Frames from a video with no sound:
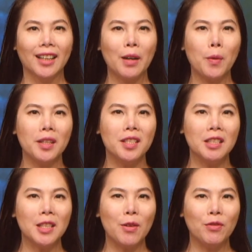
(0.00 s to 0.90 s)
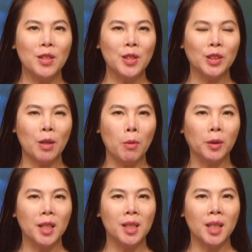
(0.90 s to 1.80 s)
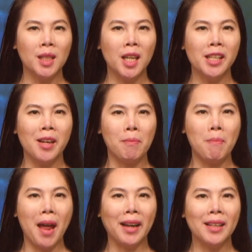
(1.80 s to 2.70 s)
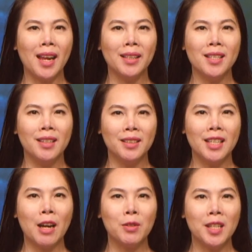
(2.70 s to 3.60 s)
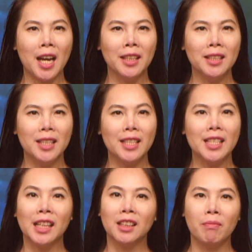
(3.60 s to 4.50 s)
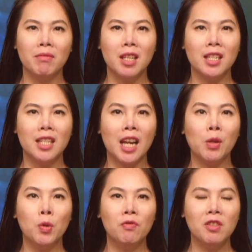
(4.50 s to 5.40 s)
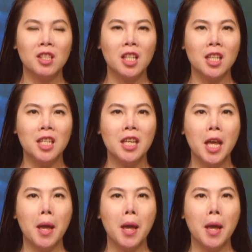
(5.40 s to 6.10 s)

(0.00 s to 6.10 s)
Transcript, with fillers: các quan chức địa phương tại một thị trấn ở Nhật Bản đang dựng rào chắn để chặn tầm nhìn ra núi Phú Sĩ